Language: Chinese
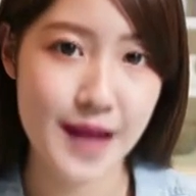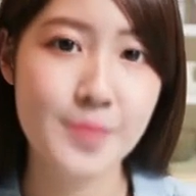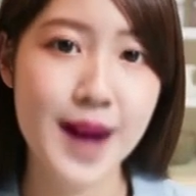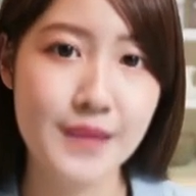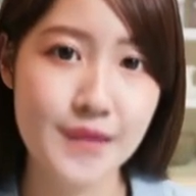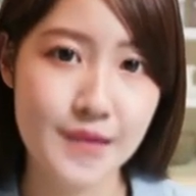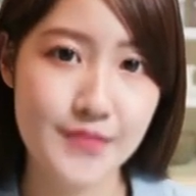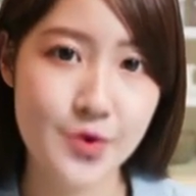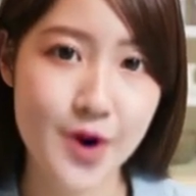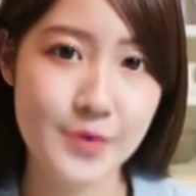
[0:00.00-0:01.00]
参半，
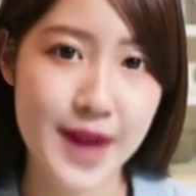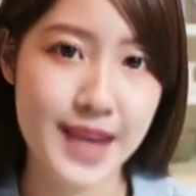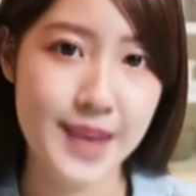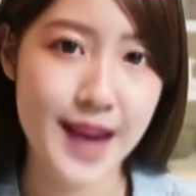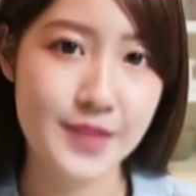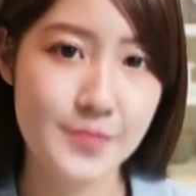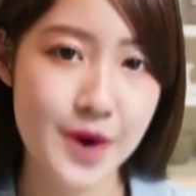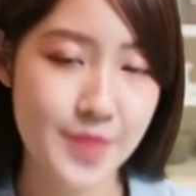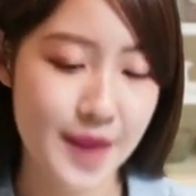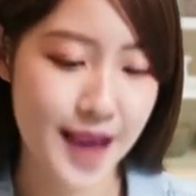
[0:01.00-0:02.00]
图欧被黑塔逆
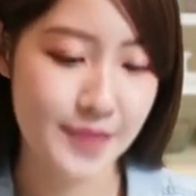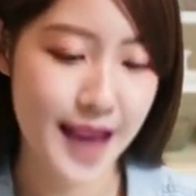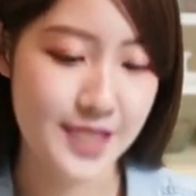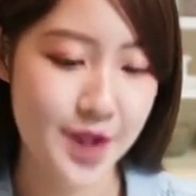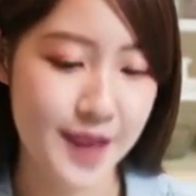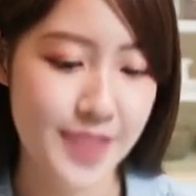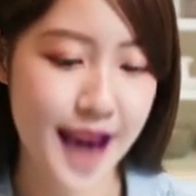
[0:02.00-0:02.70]
风翻盘打击很